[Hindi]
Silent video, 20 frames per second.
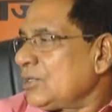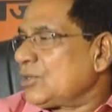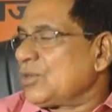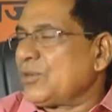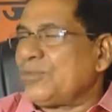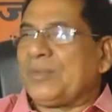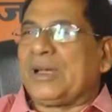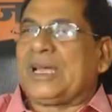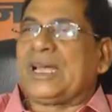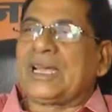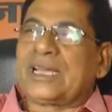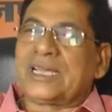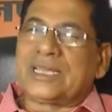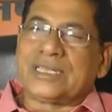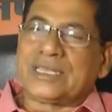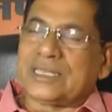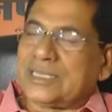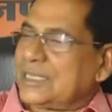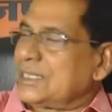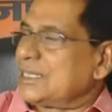तो मैं
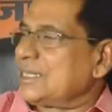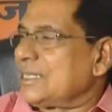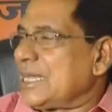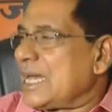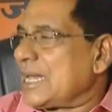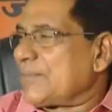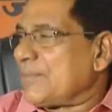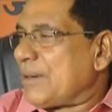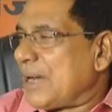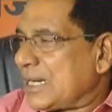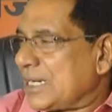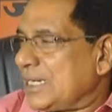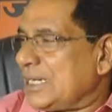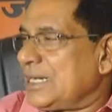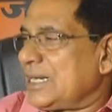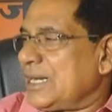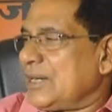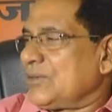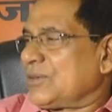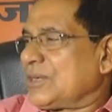किसी से डिजायर मांग
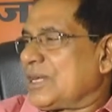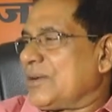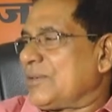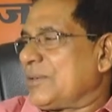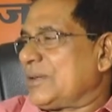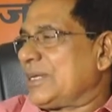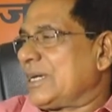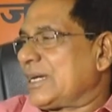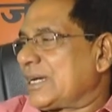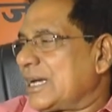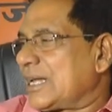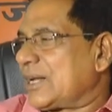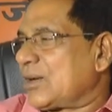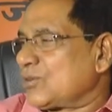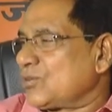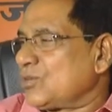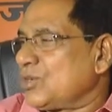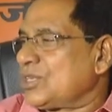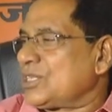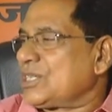नहीं रहा हूँ केवल ये कह रहा
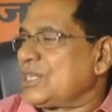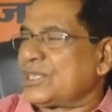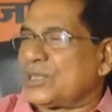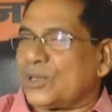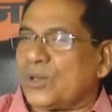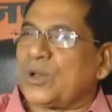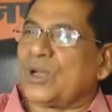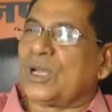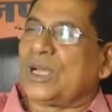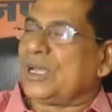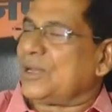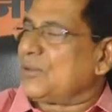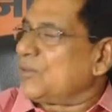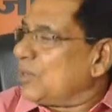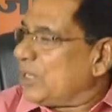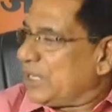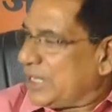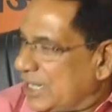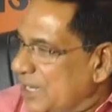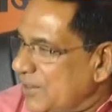हूँ जो इच्छित लोग हैं
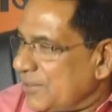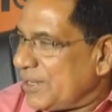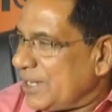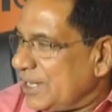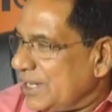वो लिया